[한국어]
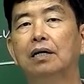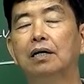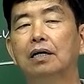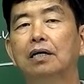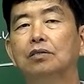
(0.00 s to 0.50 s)

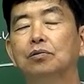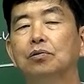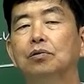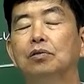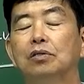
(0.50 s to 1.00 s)

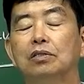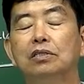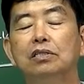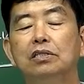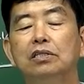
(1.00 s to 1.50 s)
해가지고
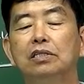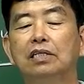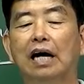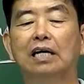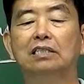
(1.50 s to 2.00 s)
인지질,
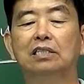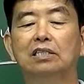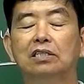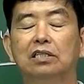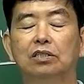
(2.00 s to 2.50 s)

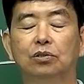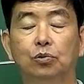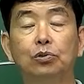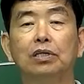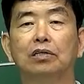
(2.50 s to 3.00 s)

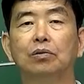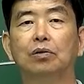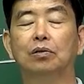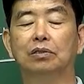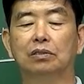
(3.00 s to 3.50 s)

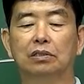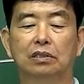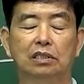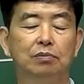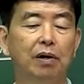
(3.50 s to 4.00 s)
당지질조차도
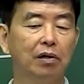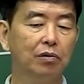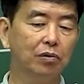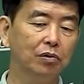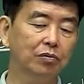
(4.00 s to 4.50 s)

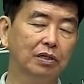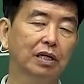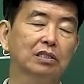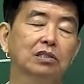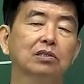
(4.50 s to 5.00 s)
지방으로
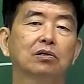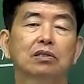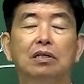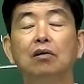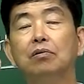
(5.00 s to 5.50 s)
우리가 측정을
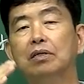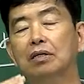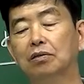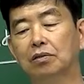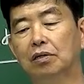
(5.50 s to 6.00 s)
따로 이렇게
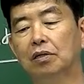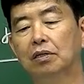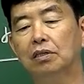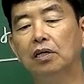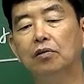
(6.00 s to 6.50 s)
그걸
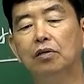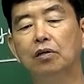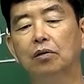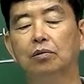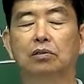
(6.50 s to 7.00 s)

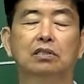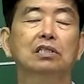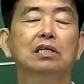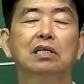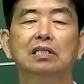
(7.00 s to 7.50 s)
떼어내고
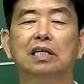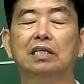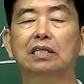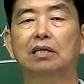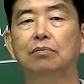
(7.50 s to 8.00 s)
측량을 하지
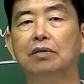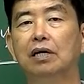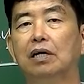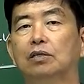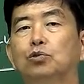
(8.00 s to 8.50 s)
않기
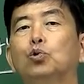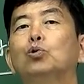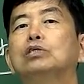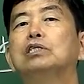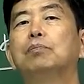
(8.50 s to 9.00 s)
때문에
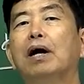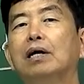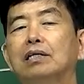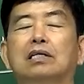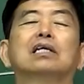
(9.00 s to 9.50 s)

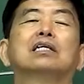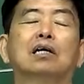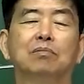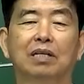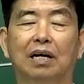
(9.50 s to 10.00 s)
조지방 이렇게 얘기를
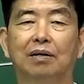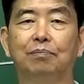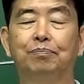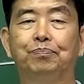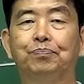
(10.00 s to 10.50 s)
합니다.
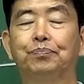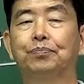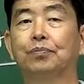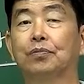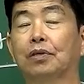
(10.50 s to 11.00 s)

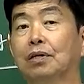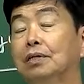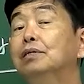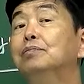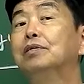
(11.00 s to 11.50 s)

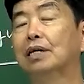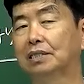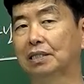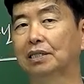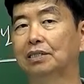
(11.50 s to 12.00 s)
의미를
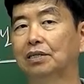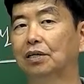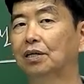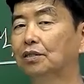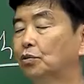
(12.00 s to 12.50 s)

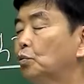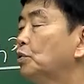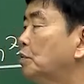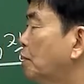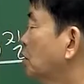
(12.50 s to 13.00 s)
아시겠죠?
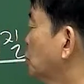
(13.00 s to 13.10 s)
조지방,